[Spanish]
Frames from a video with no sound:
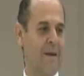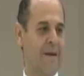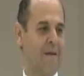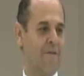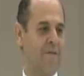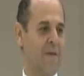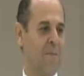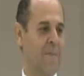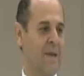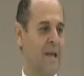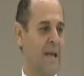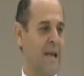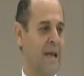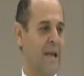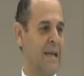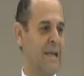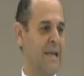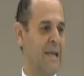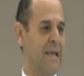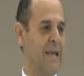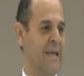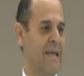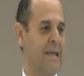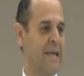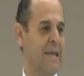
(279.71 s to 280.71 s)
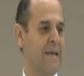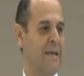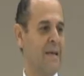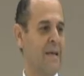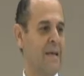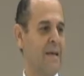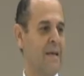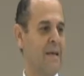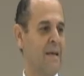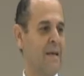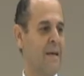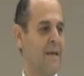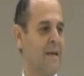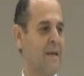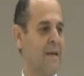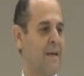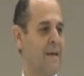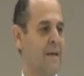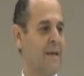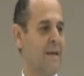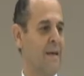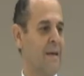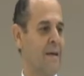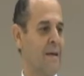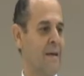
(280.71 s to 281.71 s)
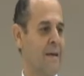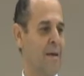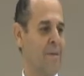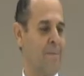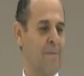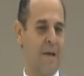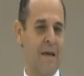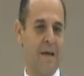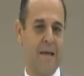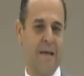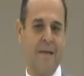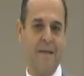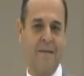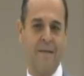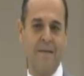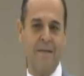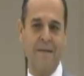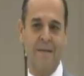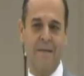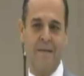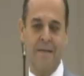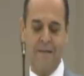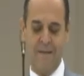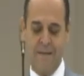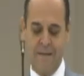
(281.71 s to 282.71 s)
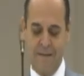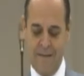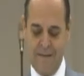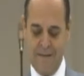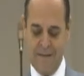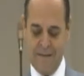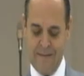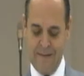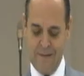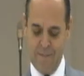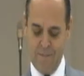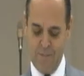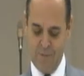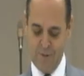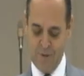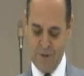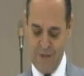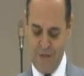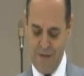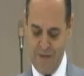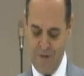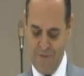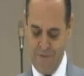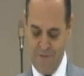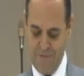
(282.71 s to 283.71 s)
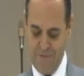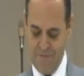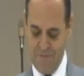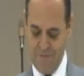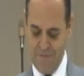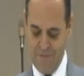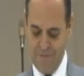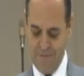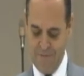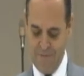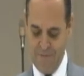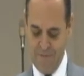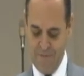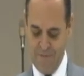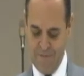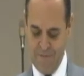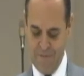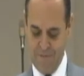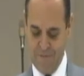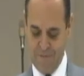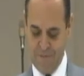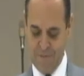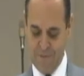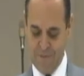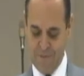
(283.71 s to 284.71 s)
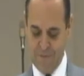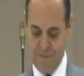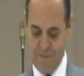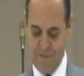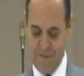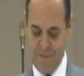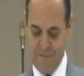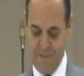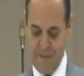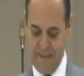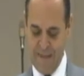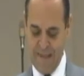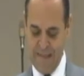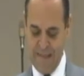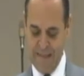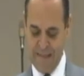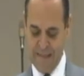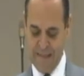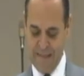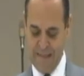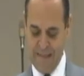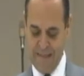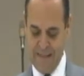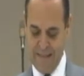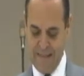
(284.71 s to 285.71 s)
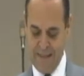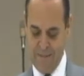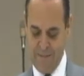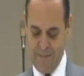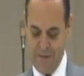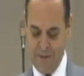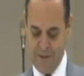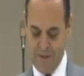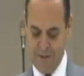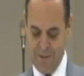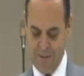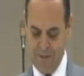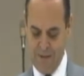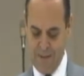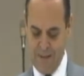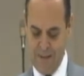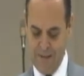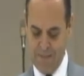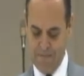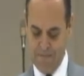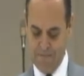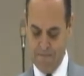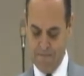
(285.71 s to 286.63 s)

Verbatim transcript: la familia Lee, que vienen desde Hermosillo, con su familia aquí de Victoria.